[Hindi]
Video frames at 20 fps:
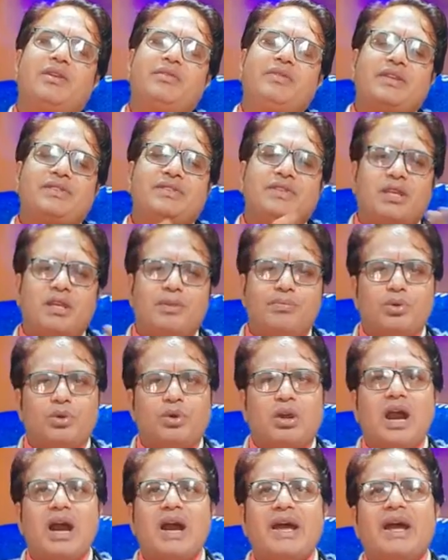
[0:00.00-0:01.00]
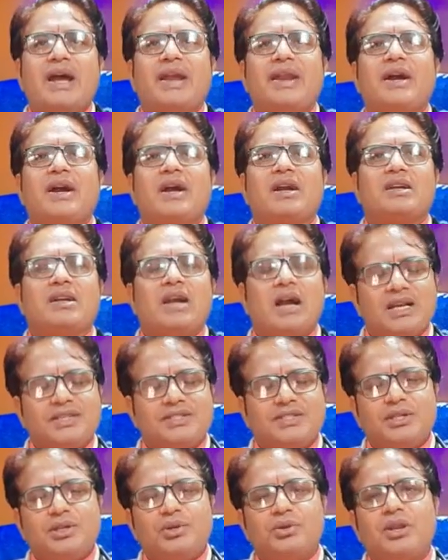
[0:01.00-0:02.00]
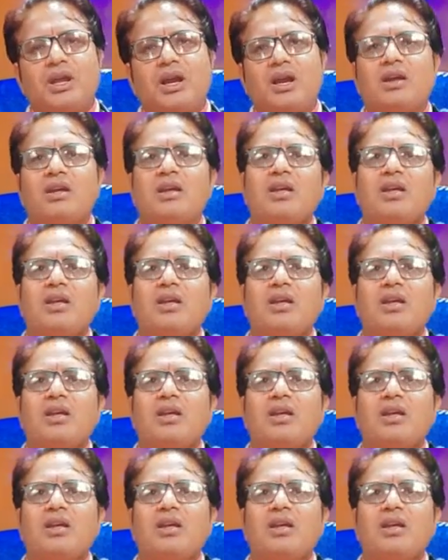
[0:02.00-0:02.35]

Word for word: जैसे कि बुखार आना खांसी होना